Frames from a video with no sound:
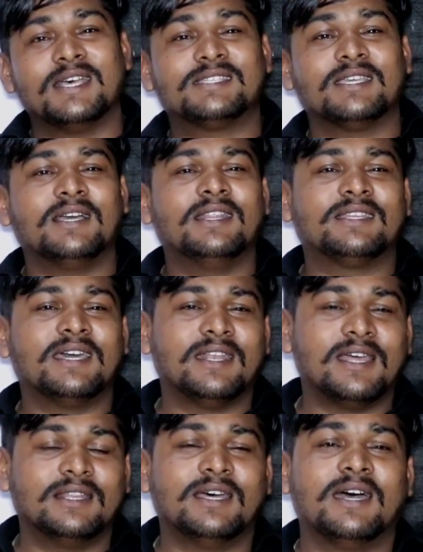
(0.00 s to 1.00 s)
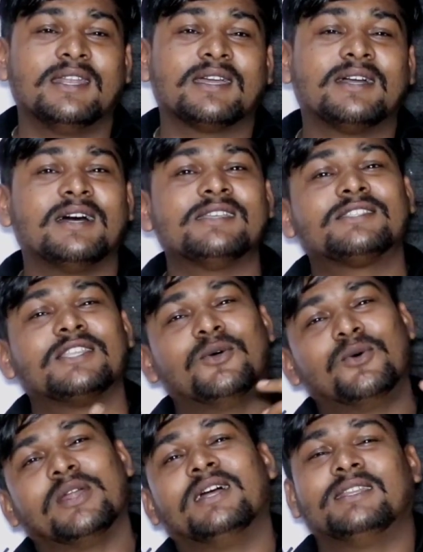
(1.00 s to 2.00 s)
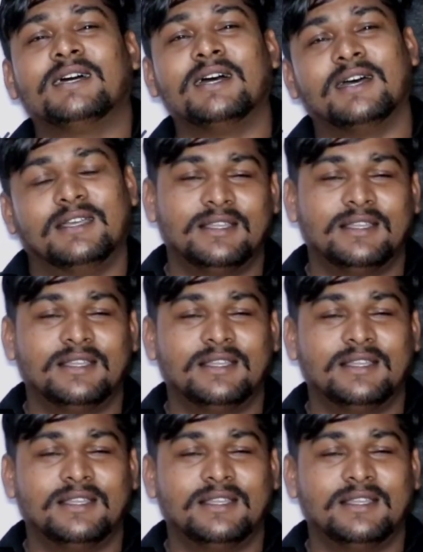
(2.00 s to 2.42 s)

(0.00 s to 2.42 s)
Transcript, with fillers: सकल त नादान खास त होना था